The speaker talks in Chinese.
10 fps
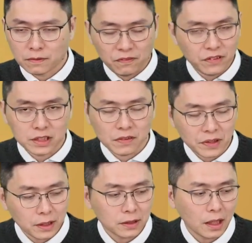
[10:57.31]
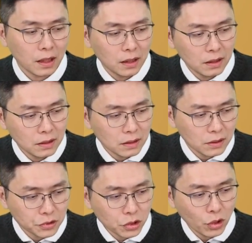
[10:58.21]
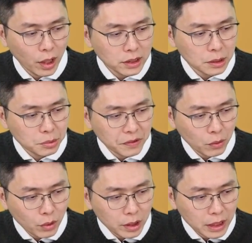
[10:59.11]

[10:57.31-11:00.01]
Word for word: 非常非常大，所以公安系的部分会